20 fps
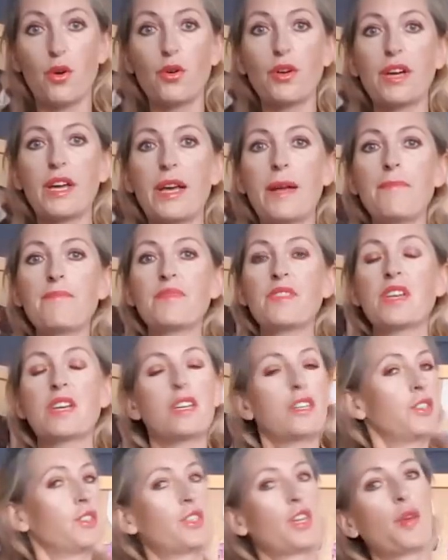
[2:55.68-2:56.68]
nogę,
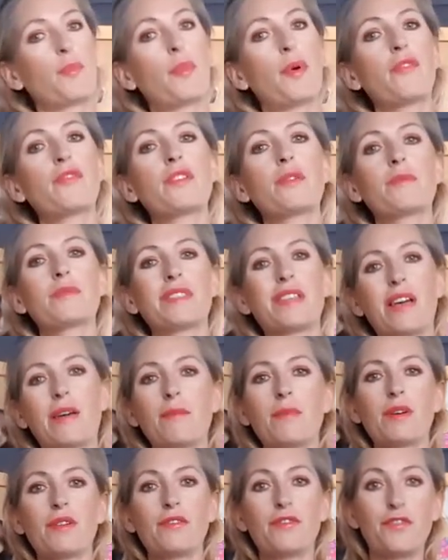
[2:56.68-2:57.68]
że tak powiem,
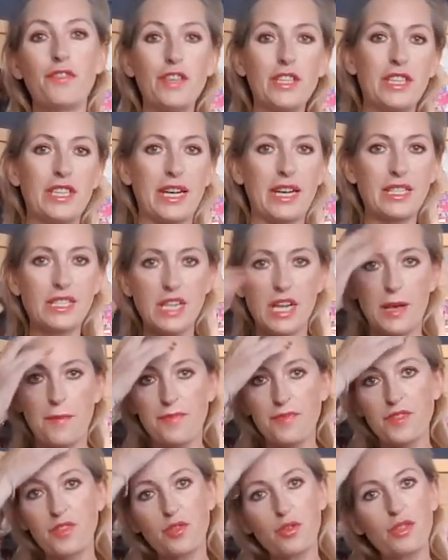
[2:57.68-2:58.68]
nam widać.
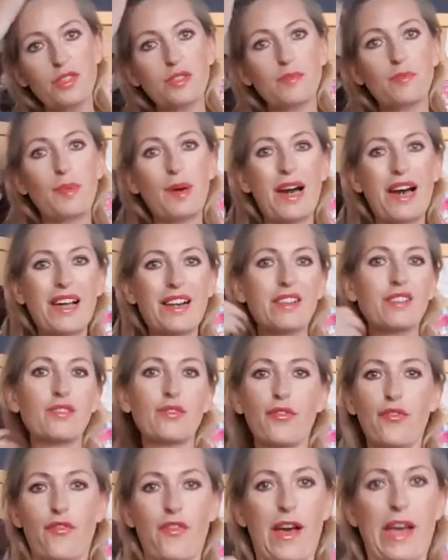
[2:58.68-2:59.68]
to jest bardzo